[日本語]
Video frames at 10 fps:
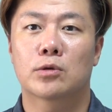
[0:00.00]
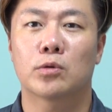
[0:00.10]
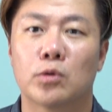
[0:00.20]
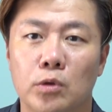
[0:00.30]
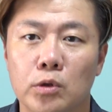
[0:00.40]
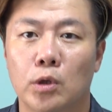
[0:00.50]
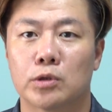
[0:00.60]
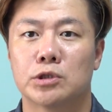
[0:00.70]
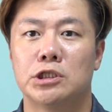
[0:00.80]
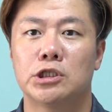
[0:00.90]
どんどんどんど
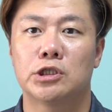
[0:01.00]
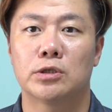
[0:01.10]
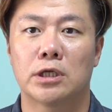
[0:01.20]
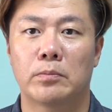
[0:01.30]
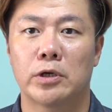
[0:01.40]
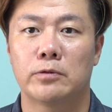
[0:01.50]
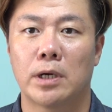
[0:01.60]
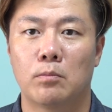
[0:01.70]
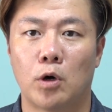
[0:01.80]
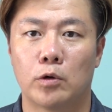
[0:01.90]
ん新規の
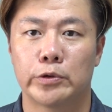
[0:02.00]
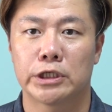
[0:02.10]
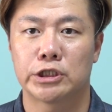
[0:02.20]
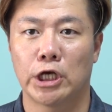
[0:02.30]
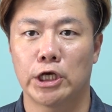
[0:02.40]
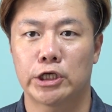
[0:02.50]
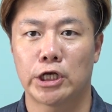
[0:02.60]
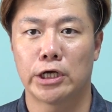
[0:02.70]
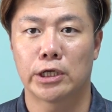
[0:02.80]
ナポリファンも増やしていきた